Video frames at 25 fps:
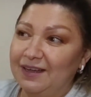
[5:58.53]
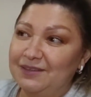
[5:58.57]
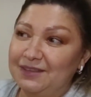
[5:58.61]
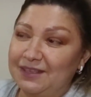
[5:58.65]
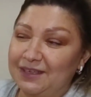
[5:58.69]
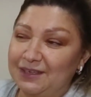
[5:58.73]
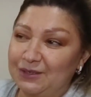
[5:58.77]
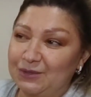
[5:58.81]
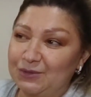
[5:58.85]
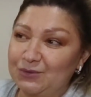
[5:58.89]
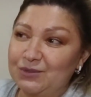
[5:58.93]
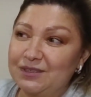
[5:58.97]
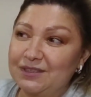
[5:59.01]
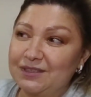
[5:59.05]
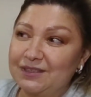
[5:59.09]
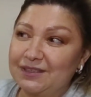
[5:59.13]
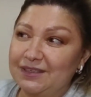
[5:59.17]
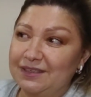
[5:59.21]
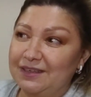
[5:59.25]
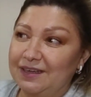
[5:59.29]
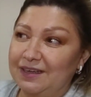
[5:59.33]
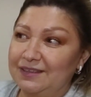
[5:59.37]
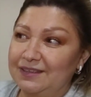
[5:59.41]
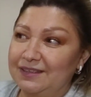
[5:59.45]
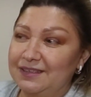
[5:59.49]
на
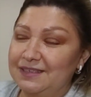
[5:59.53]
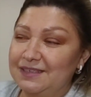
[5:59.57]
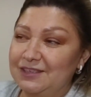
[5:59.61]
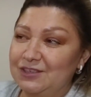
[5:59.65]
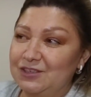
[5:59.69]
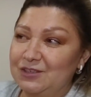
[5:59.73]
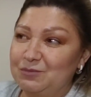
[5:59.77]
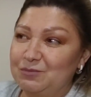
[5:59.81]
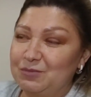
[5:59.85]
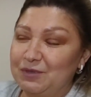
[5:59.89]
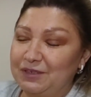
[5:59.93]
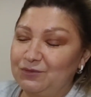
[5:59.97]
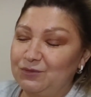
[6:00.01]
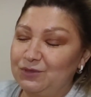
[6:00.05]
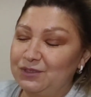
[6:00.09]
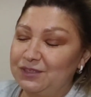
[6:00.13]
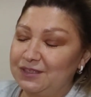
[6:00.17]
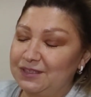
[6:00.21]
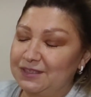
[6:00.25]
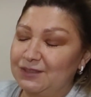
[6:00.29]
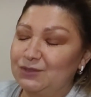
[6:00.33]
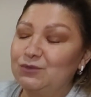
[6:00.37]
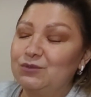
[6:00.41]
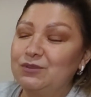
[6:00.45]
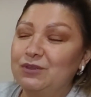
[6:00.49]
русский она, значит,
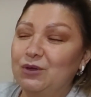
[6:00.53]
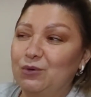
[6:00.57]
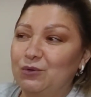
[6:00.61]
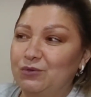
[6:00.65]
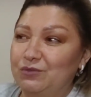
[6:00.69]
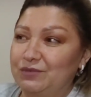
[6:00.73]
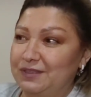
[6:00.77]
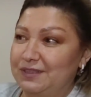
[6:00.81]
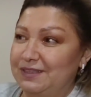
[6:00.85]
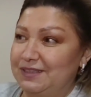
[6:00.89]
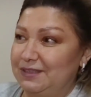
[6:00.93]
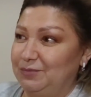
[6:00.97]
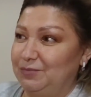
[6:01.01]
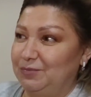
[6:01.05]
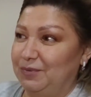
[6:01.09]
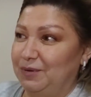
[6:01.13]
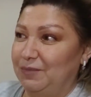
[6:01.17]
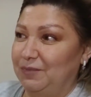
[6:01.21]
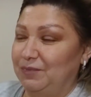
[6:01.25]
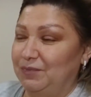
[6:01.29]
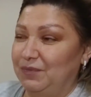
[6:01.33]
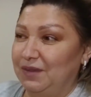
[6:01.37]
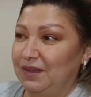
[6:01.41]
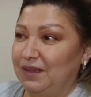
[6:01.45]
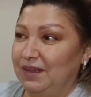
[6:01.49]
переводится не такого типа.
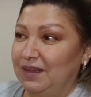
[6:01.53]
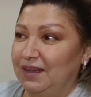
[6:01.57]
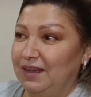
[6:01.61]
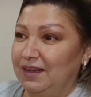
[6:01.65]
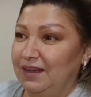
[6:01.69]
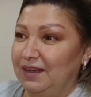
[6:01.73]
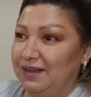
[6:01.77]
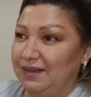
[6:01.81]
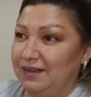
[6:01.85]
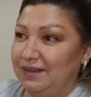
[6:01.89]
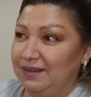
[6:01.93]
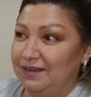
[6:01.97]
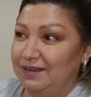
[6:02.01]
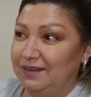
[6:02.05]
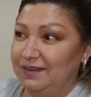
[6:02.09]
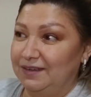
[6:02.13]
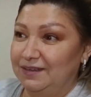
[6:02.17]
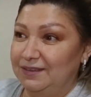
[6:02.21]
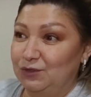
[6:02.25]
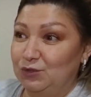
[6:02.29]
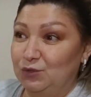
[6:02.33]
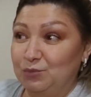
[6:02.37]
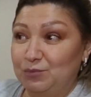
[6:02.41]
Э,